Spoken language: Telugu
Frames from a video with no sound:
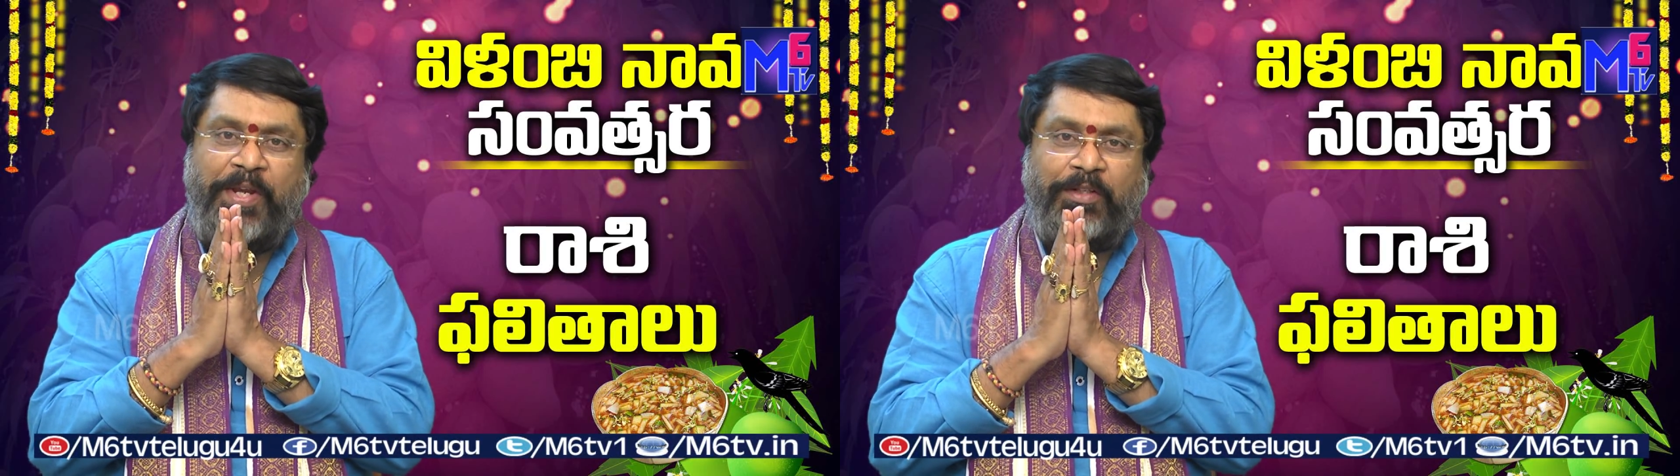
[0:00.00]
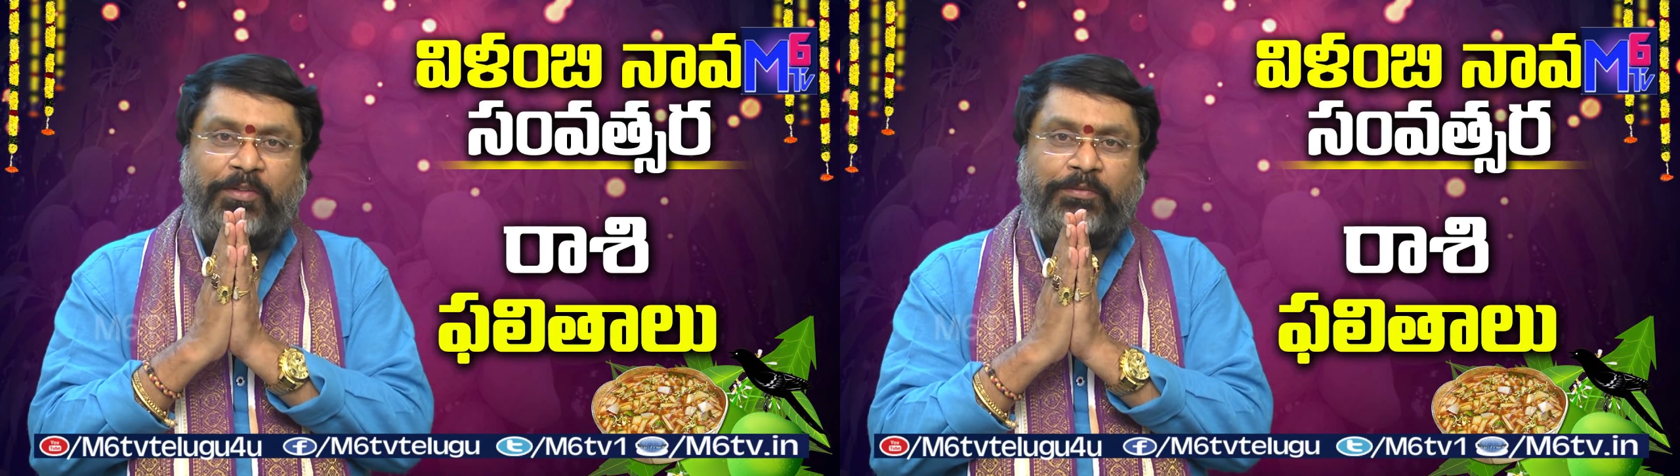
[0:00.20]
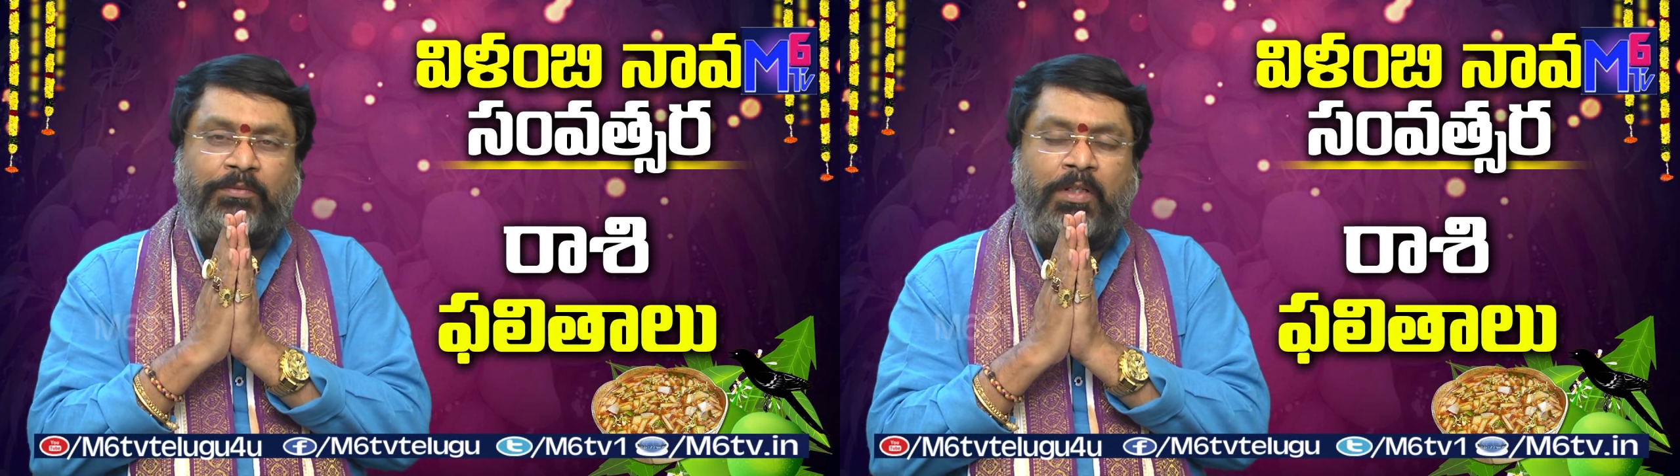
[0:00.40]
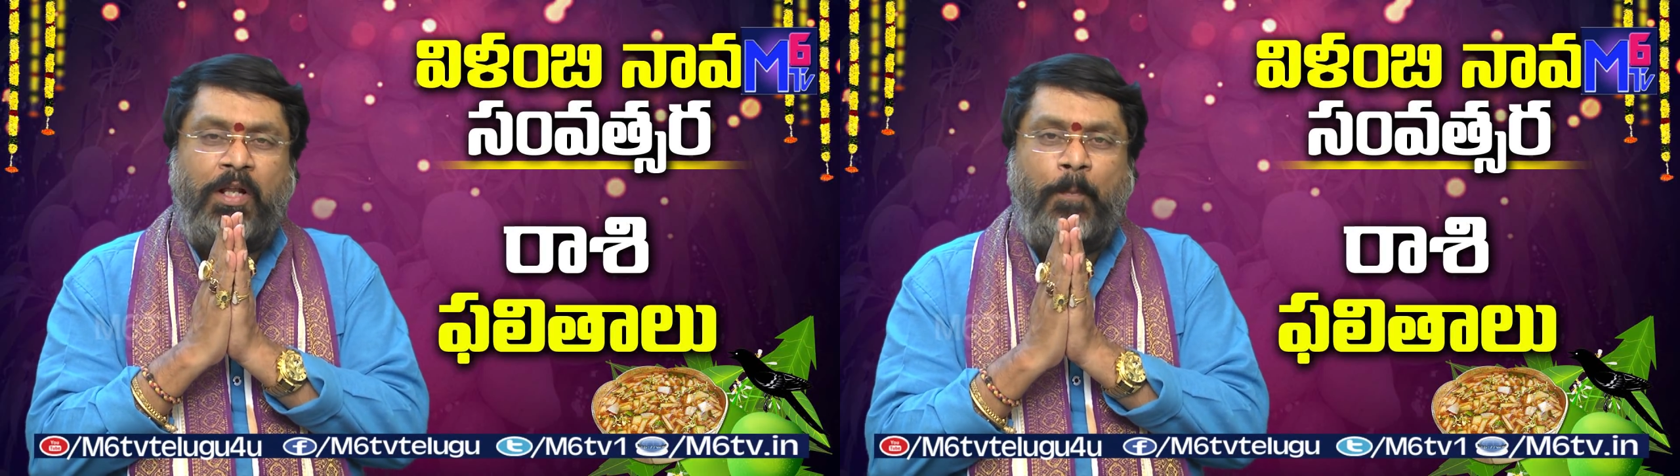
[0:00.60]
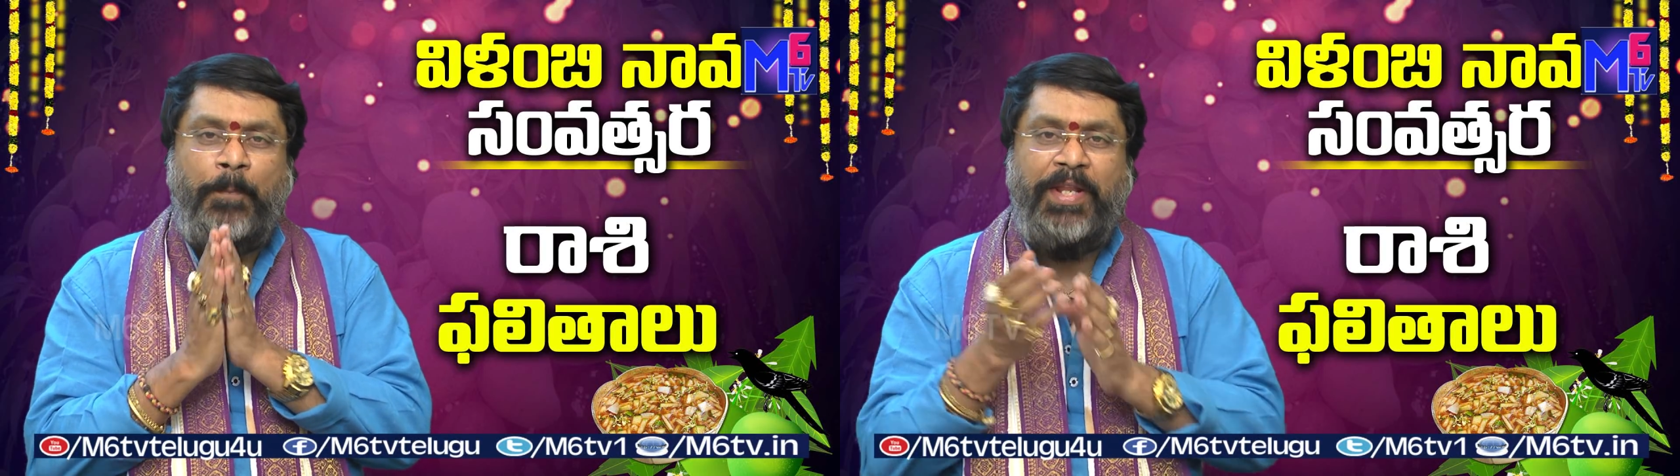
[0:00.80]
వ్యాధం
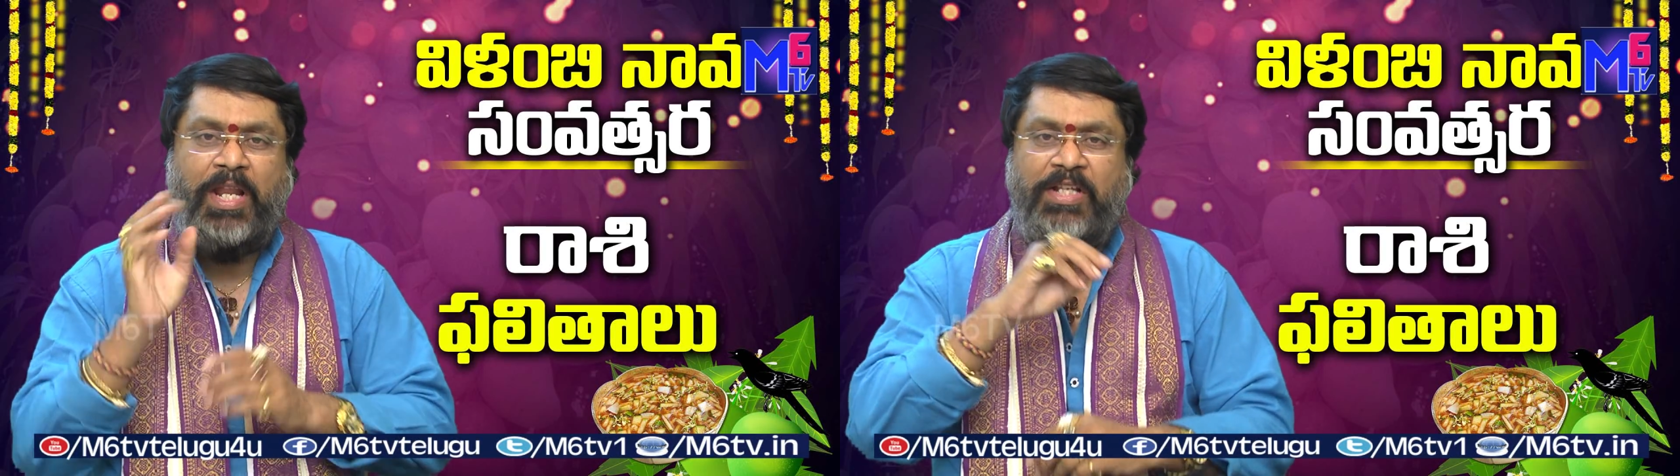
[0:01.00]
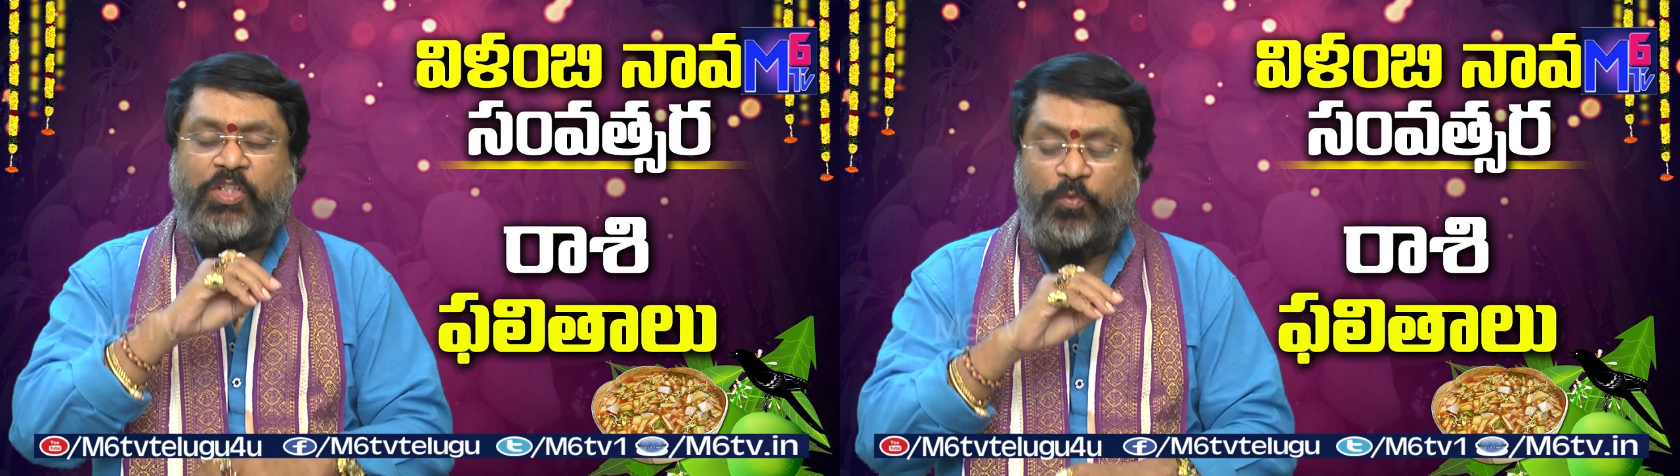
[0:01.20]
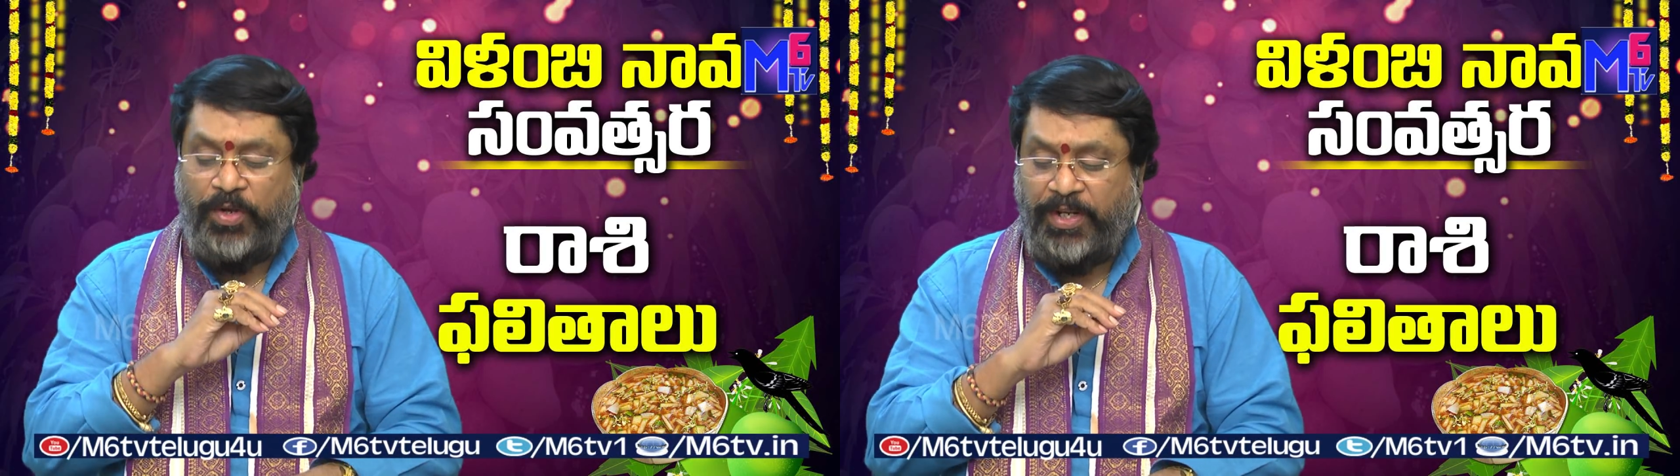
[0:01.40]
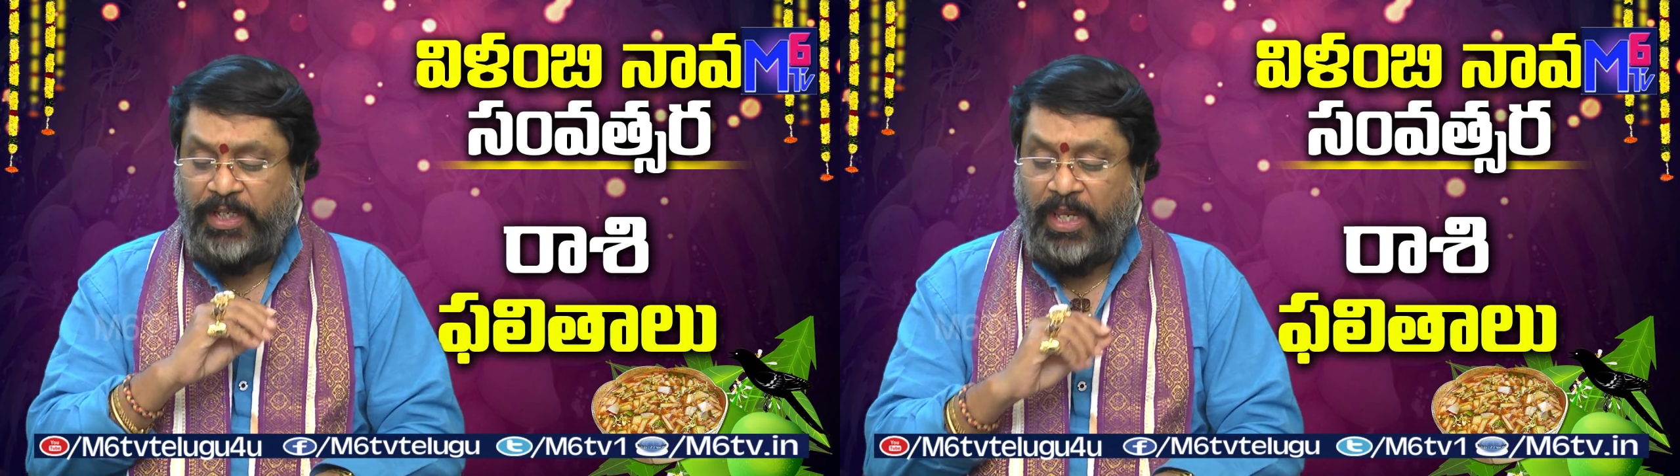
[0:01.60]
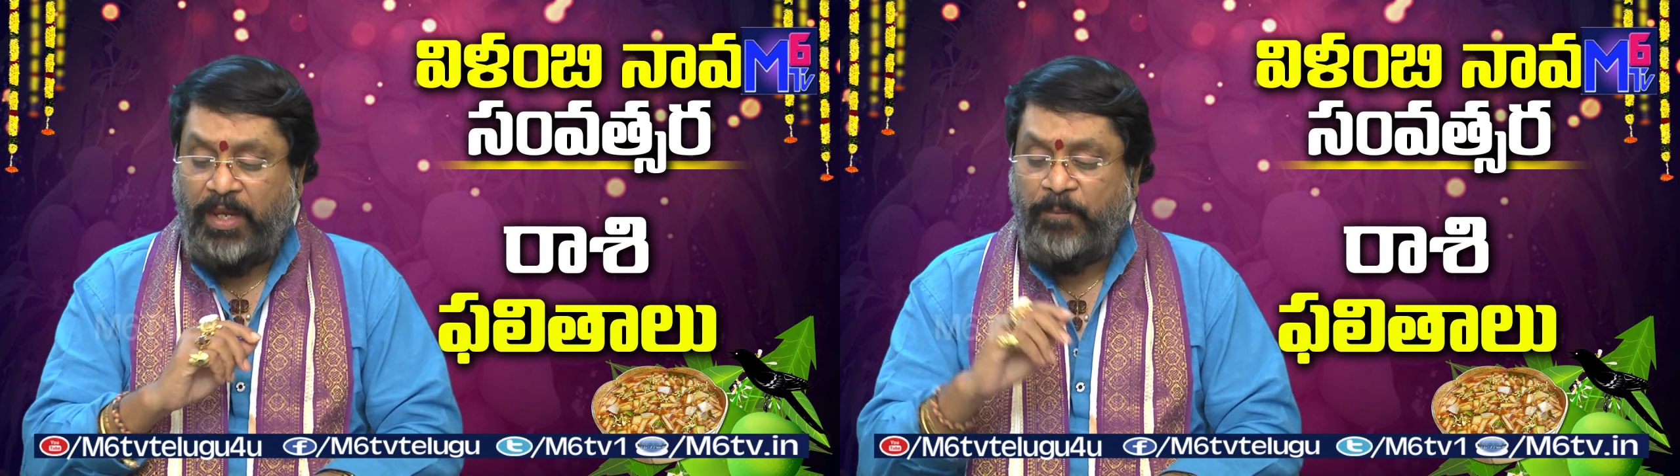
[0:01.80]
మీనరాశి
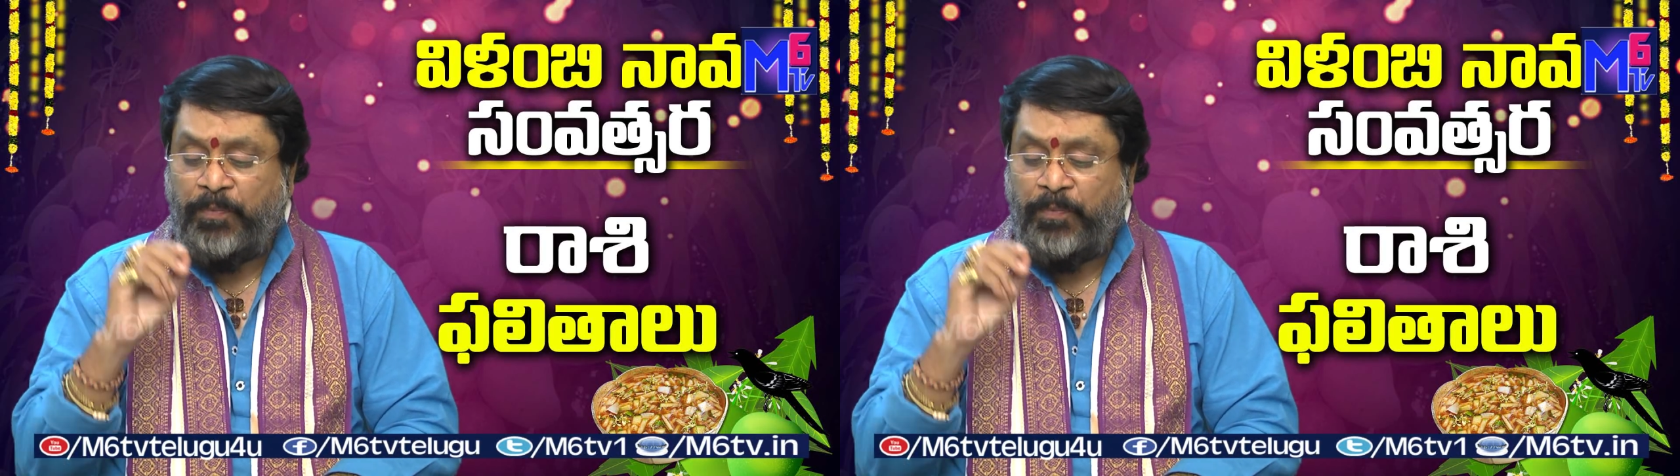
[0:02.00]
వారికి